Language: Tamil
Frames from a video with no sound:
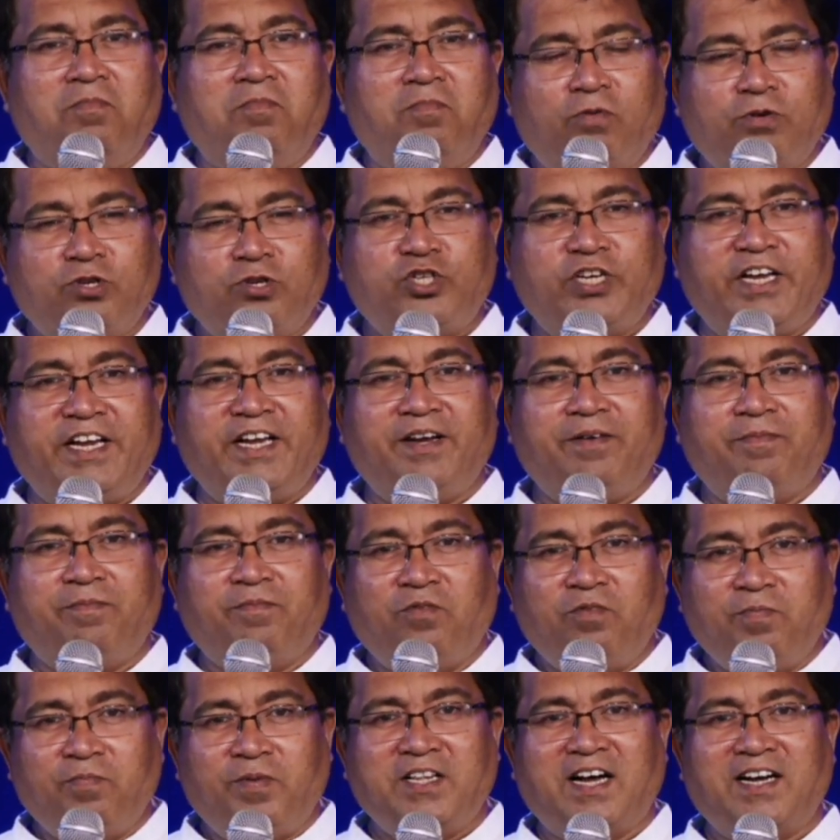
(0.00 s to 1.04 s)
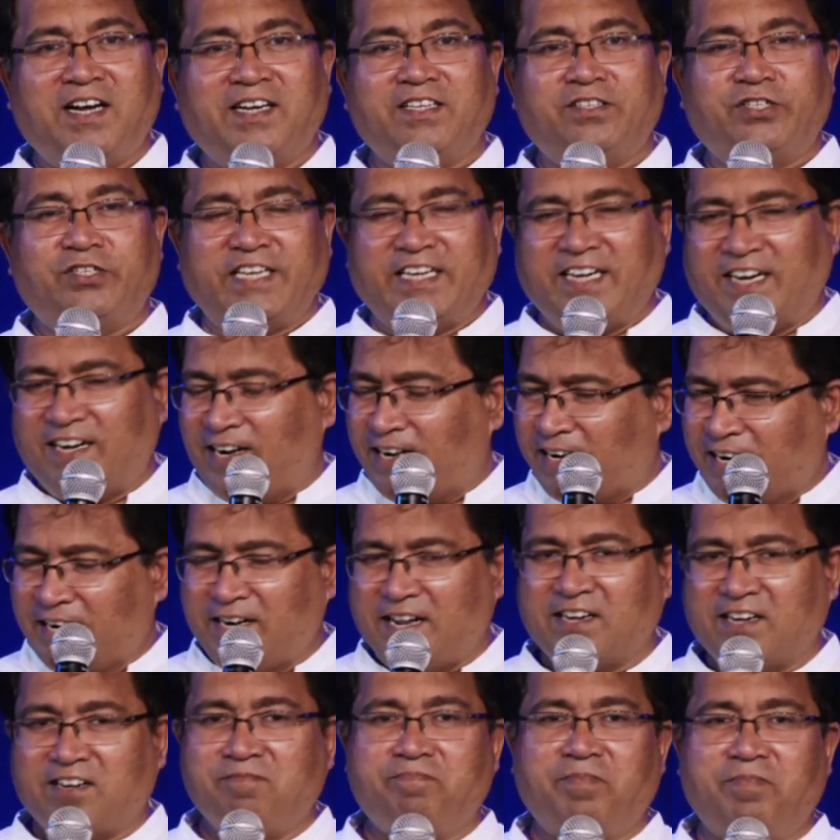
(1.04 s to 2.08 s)
மோசை முன்பதாக செங்கல்
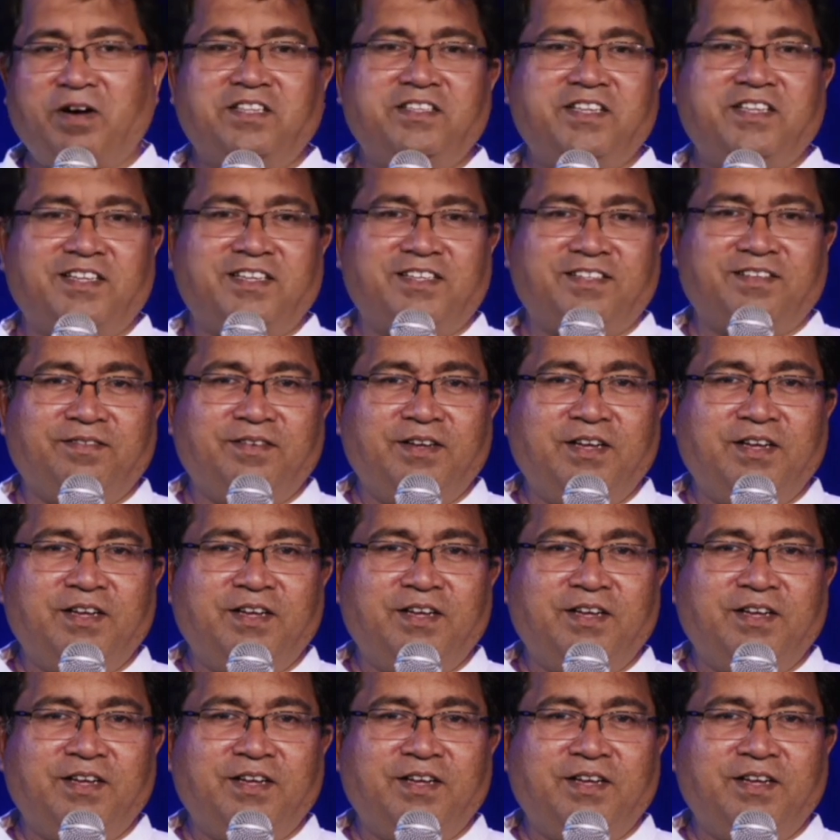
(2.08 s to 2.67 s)
ரெண்டாக பிளந்தது